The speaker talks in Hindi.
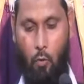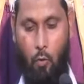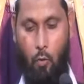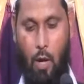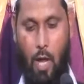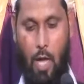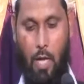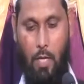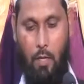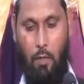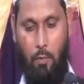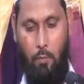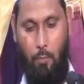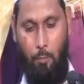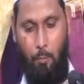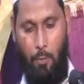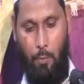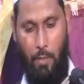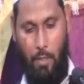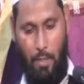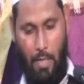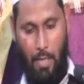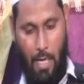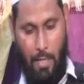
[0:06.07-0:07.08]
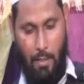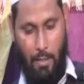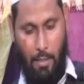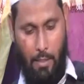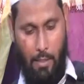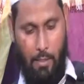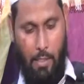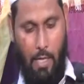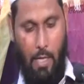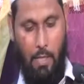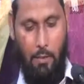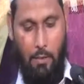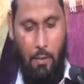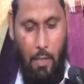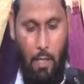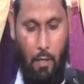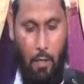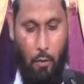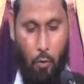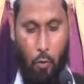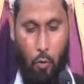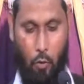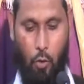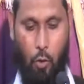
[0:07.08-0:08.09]
कुरान पढ़ना नहीं आता
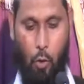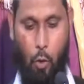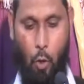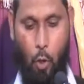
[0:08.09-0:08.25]
हो